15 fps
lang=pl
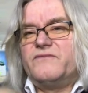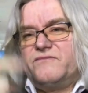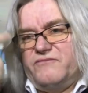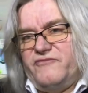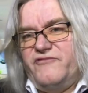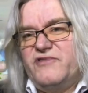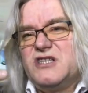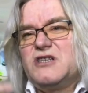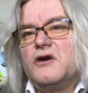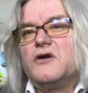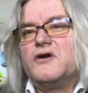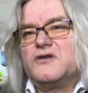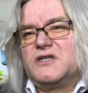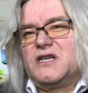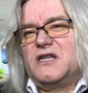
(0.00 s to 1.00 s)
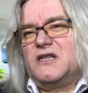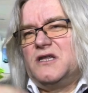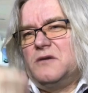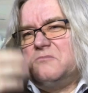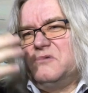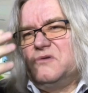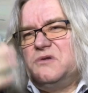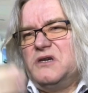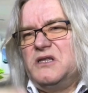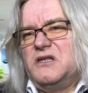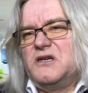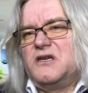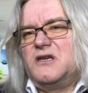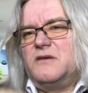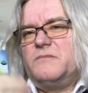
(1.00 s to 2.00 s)
wysoko cenne
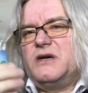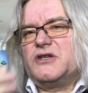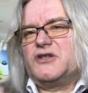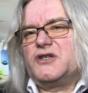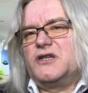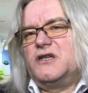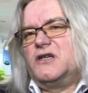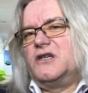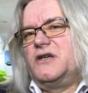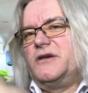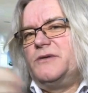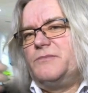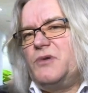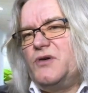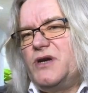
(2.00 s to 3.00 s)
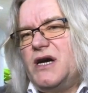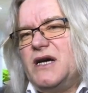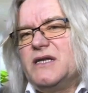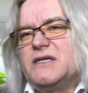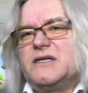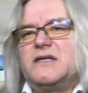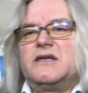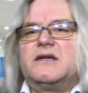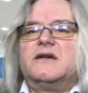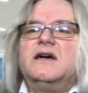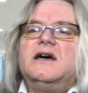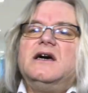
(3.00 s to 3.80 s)
budynki, maszyny, pojazdy,